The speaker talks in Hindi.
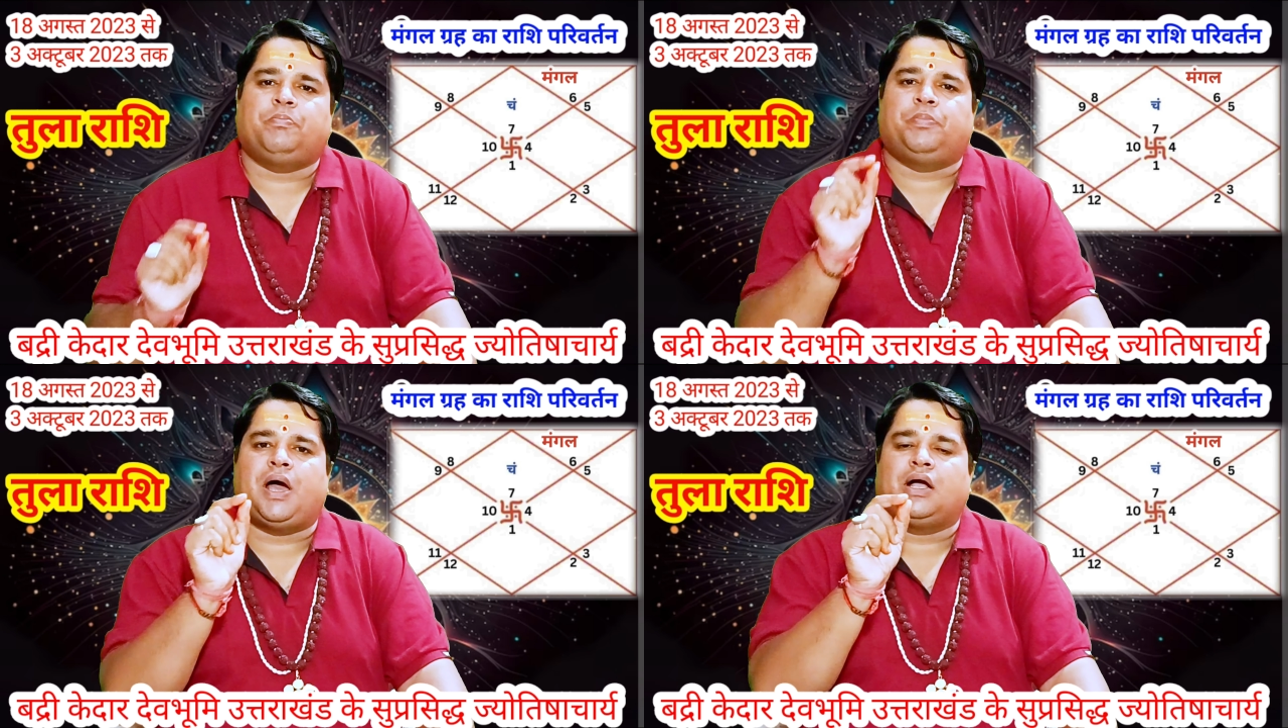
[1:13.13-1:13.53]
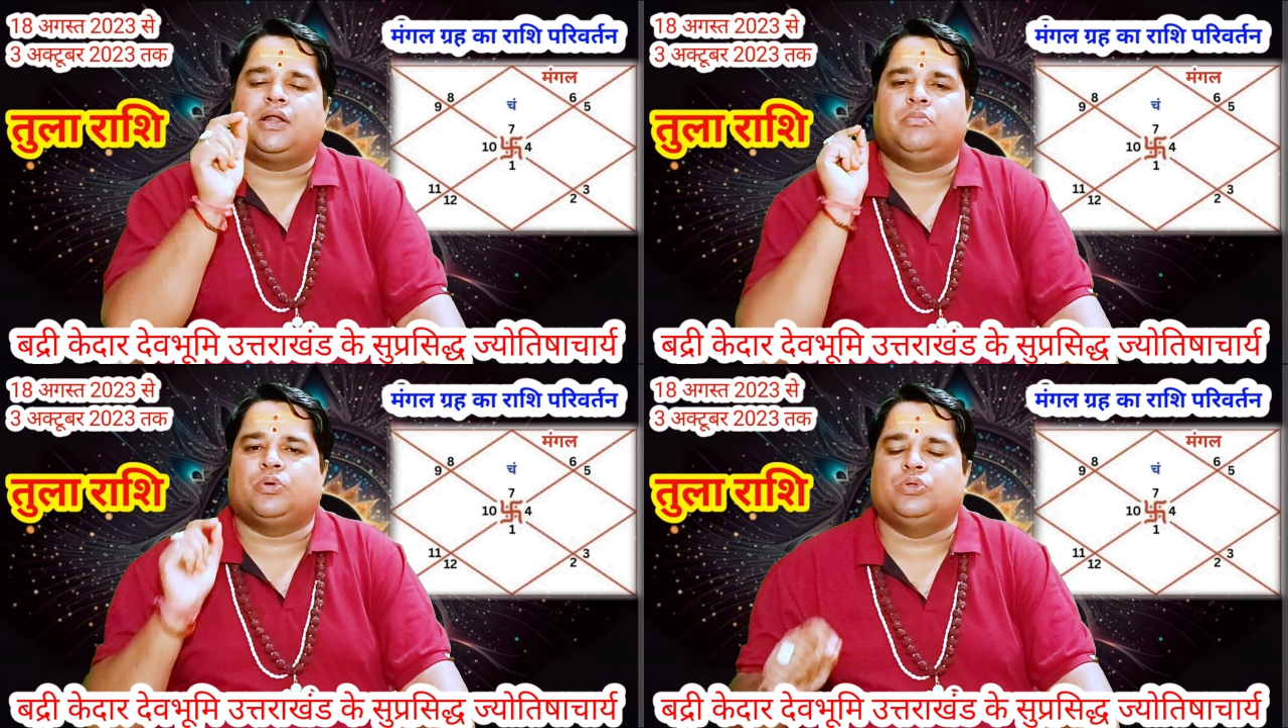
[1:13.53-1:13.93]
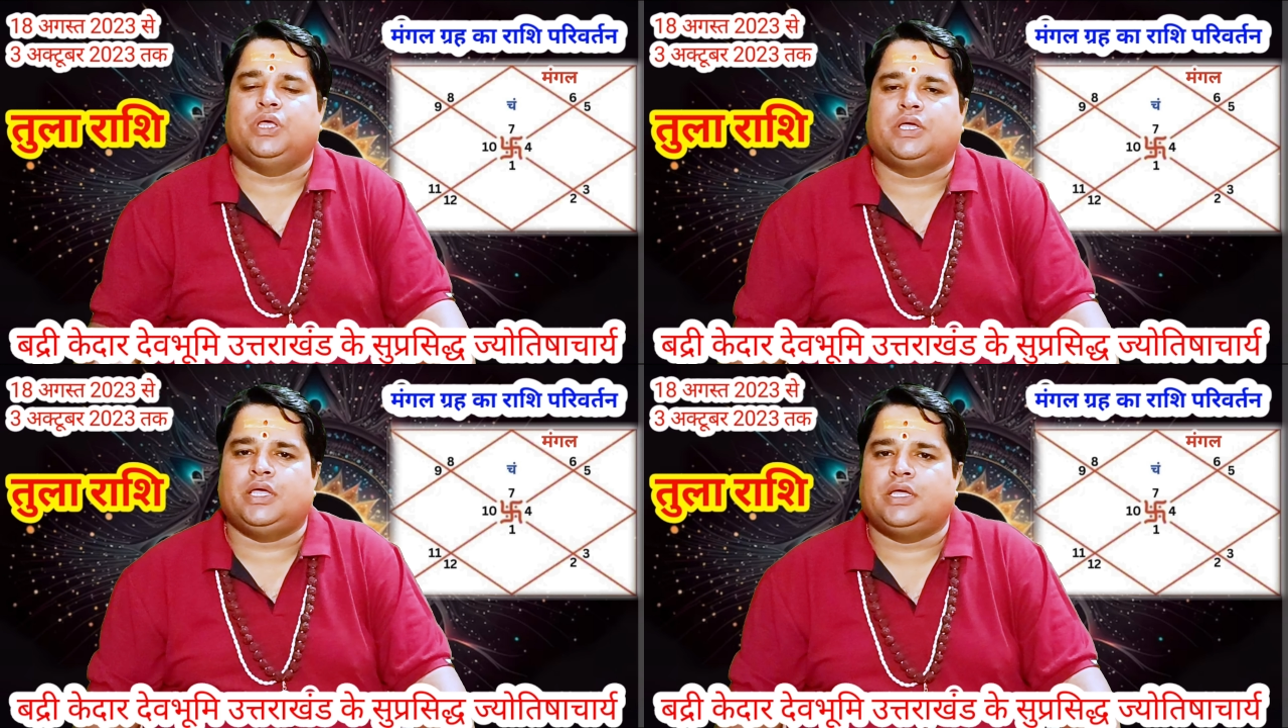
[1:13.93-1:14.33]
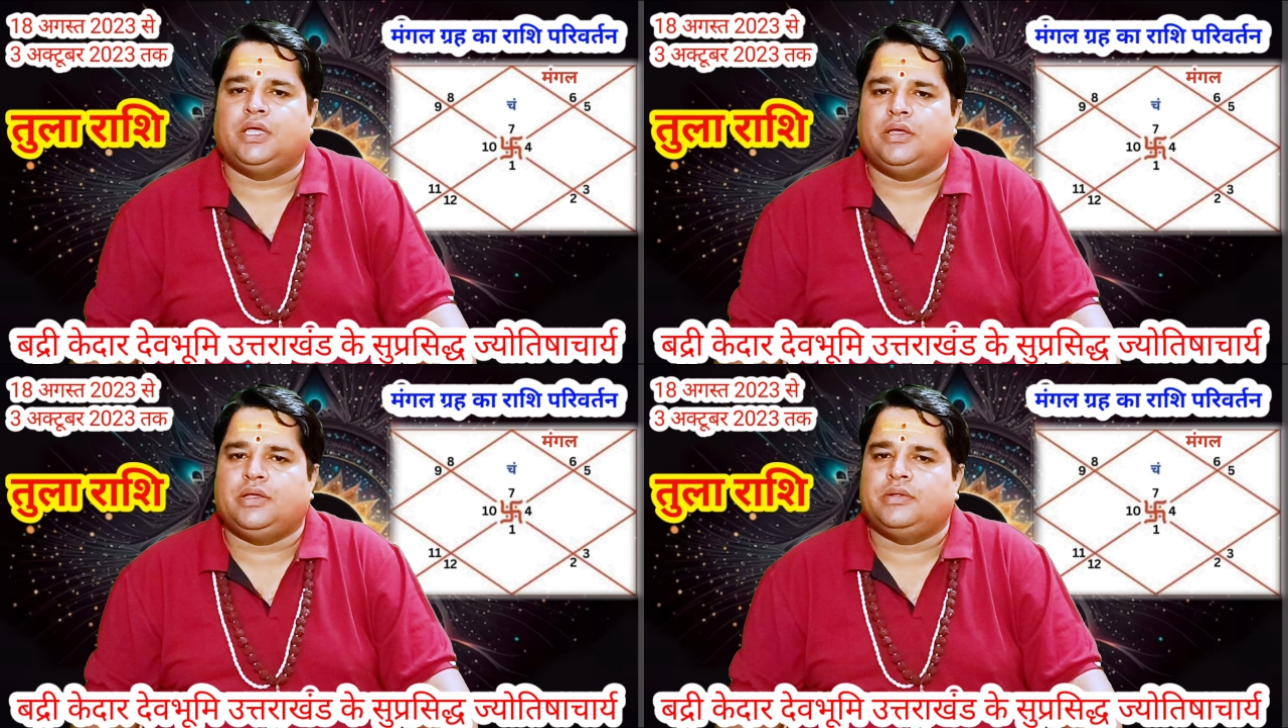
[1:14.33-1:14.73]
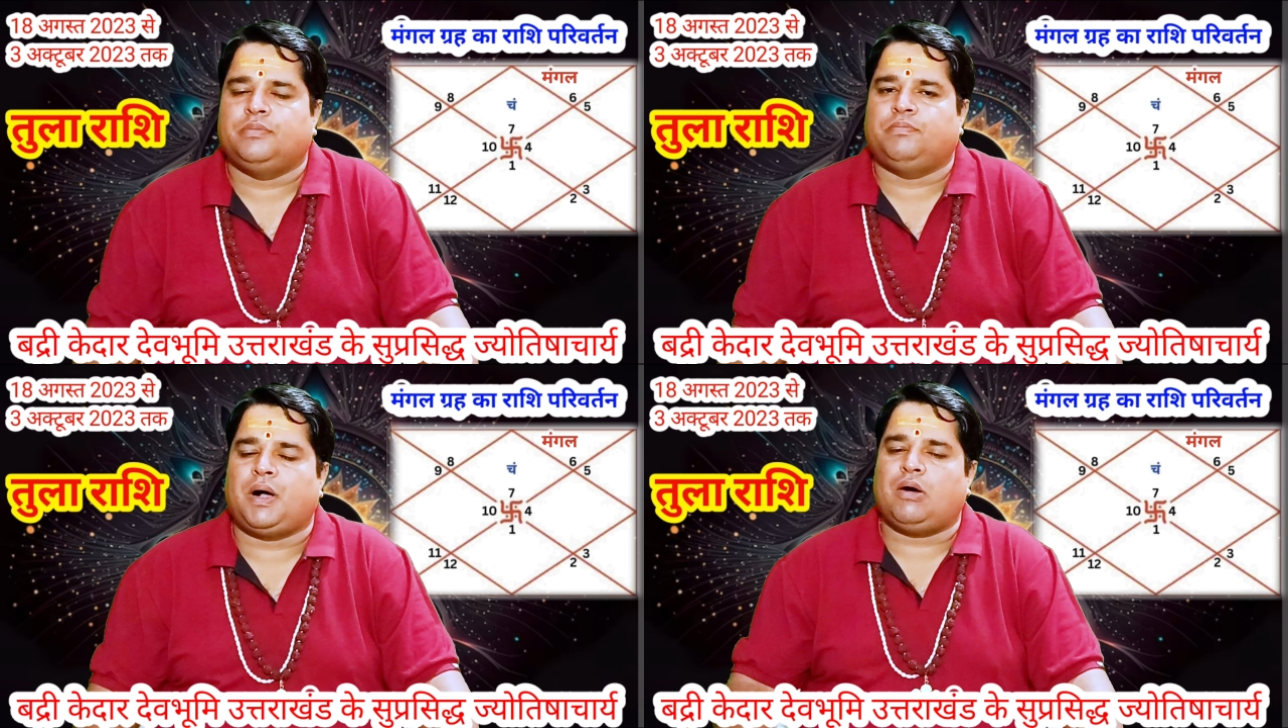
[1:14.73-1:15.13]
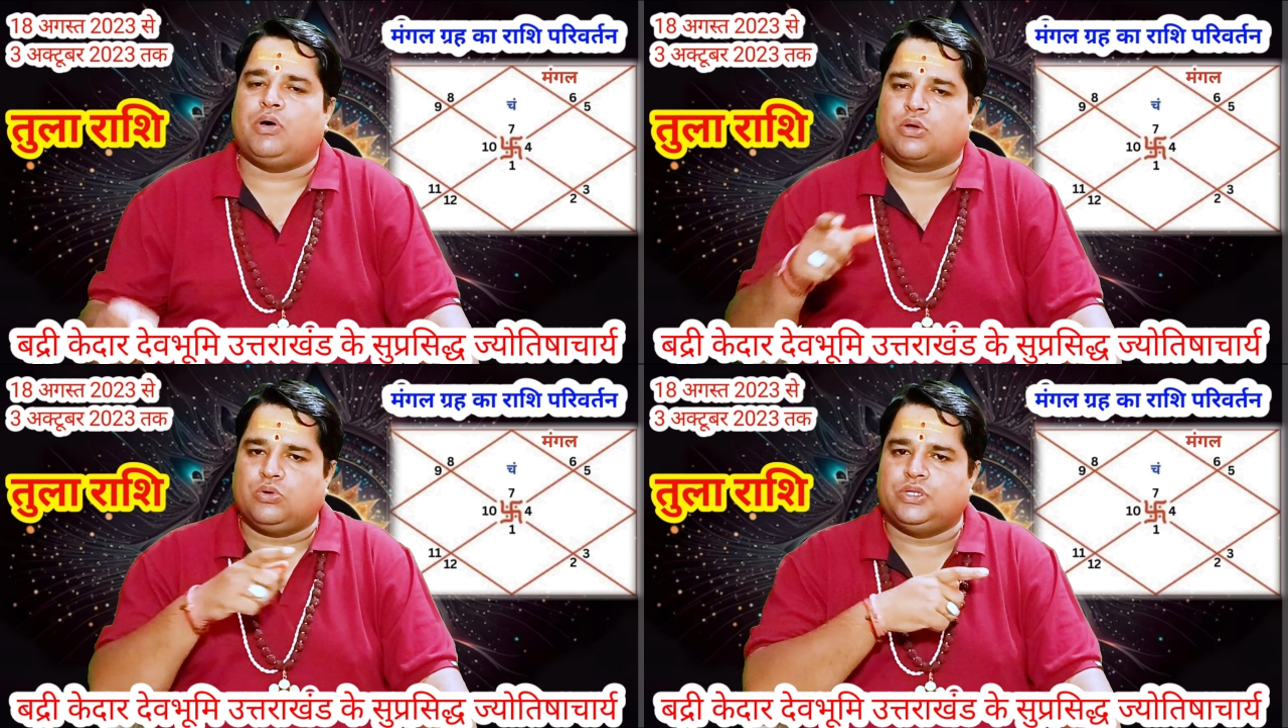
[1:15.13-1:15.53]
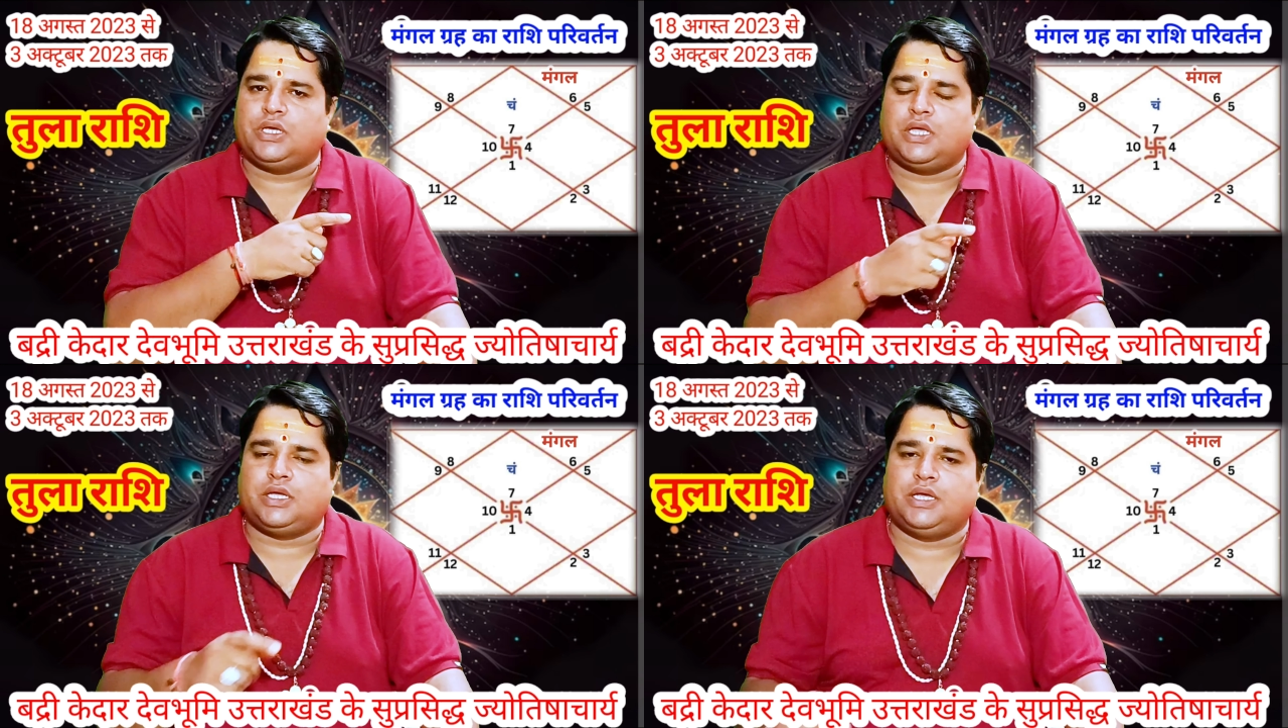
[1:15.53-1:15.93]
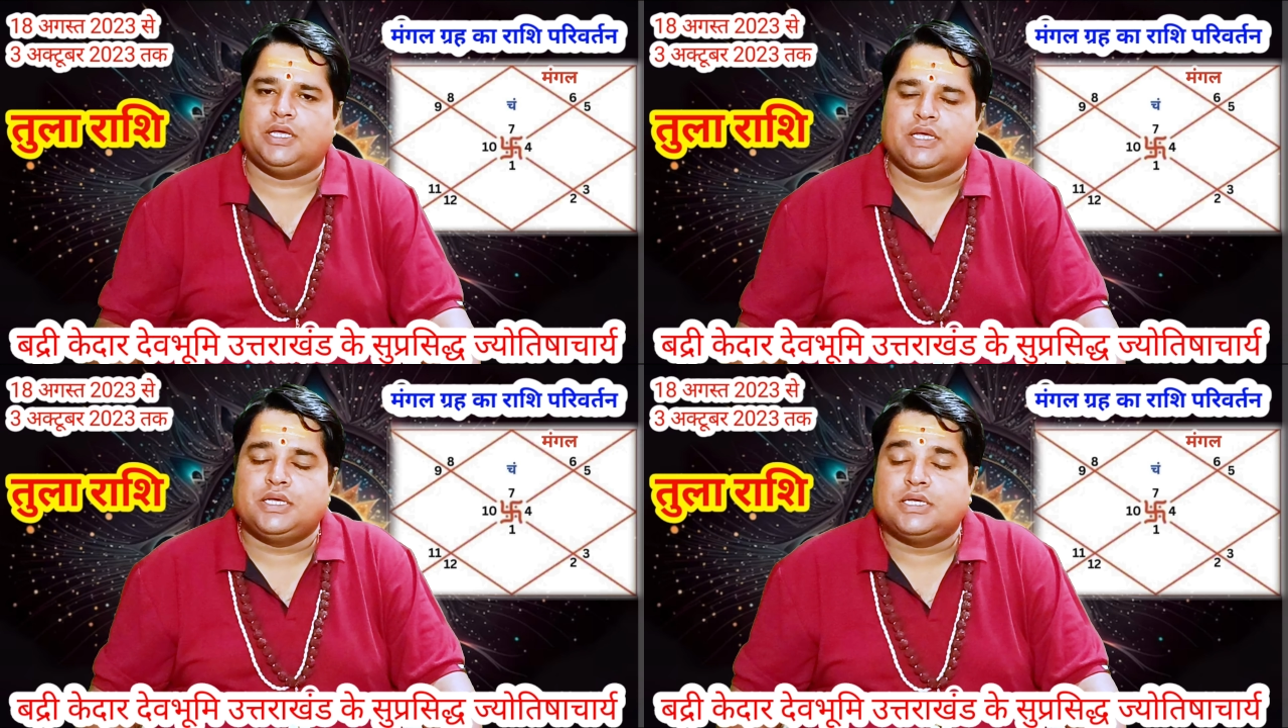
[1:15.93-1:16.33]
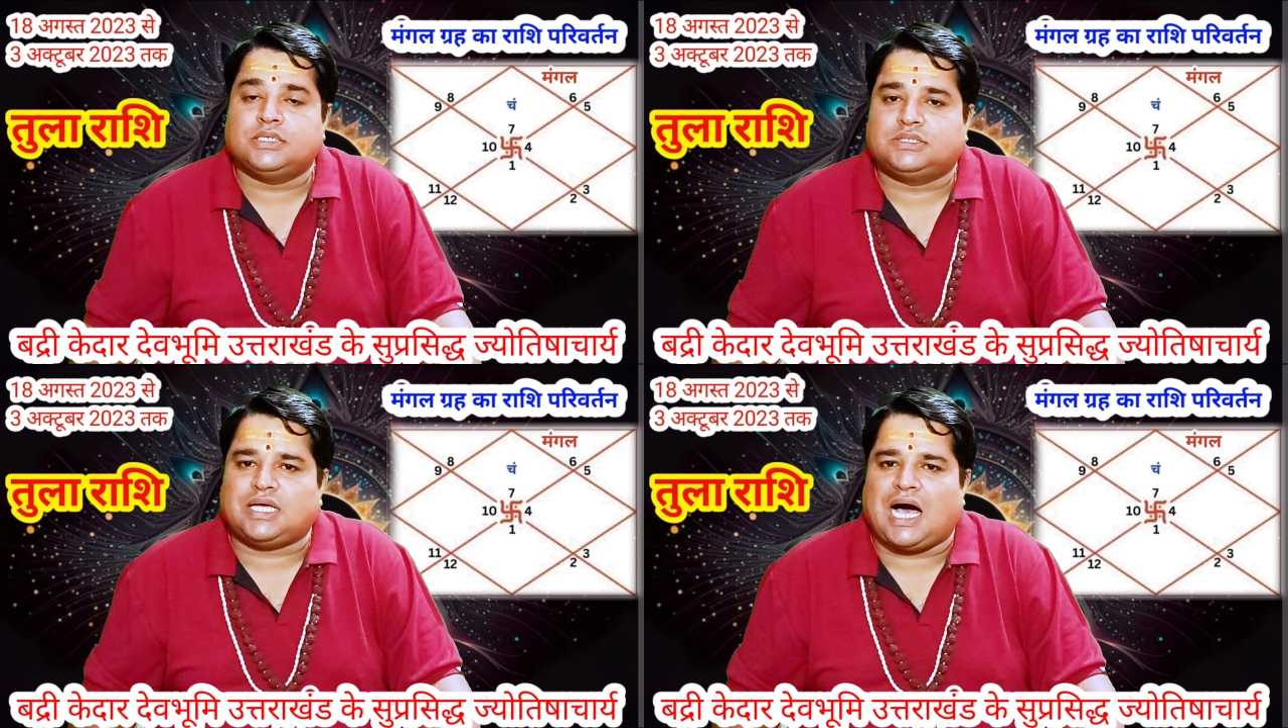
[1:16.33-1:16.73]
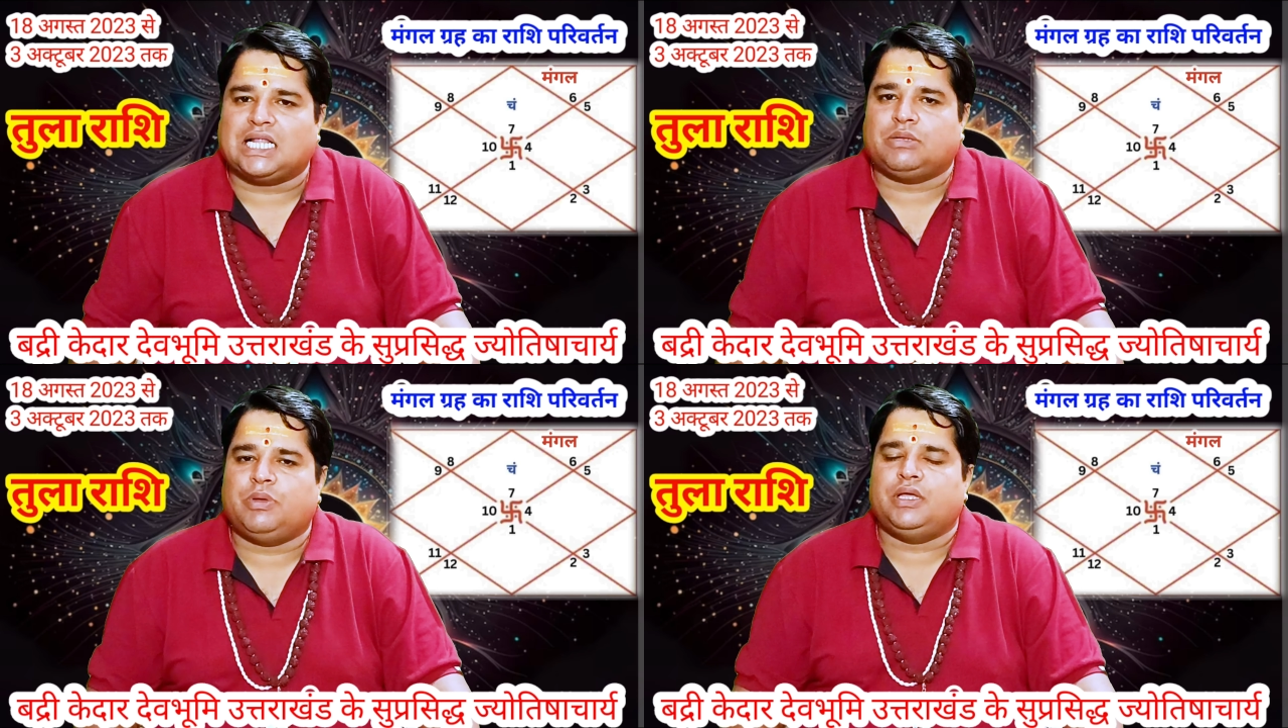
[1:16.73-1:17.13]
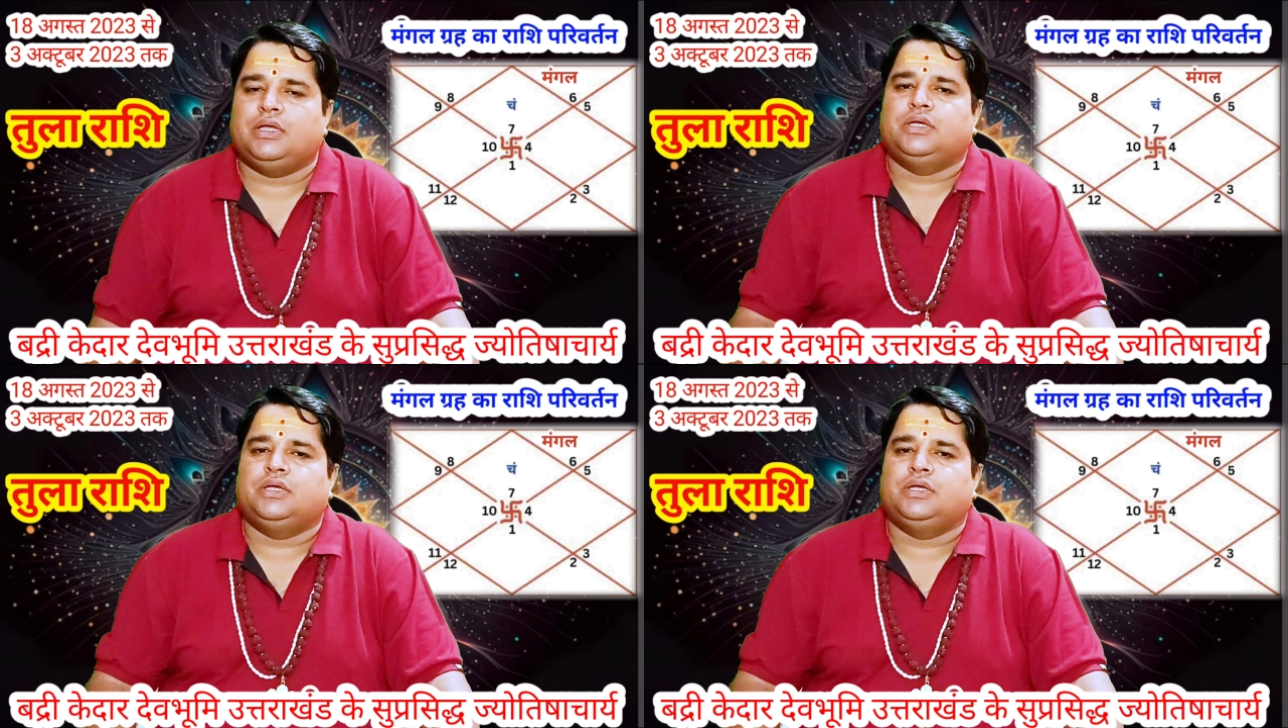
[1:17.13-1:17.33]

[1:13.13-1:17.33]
पराक्रम को देखेंगे पावर को देखेंगे साथ में